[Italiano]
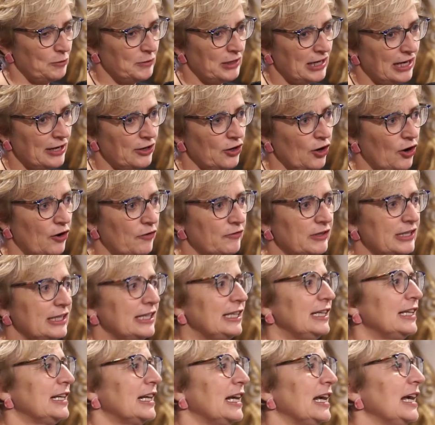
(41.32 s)
artigiane
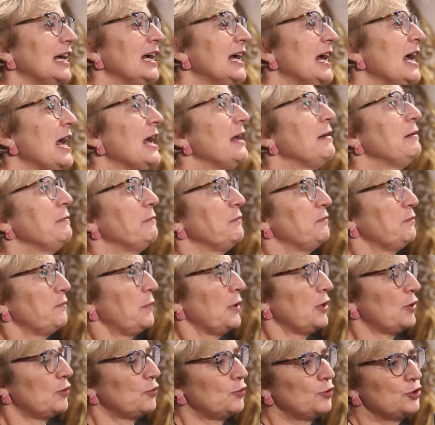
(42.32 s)
del centro
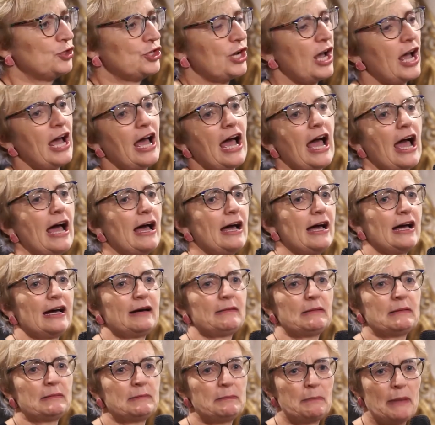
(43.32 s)
storico, ha un asso
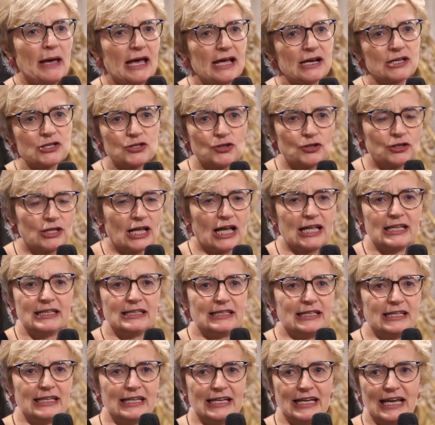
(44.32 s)
nella manica da
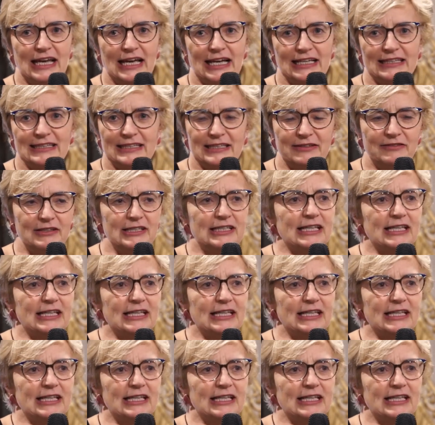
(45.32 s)
poter giocare,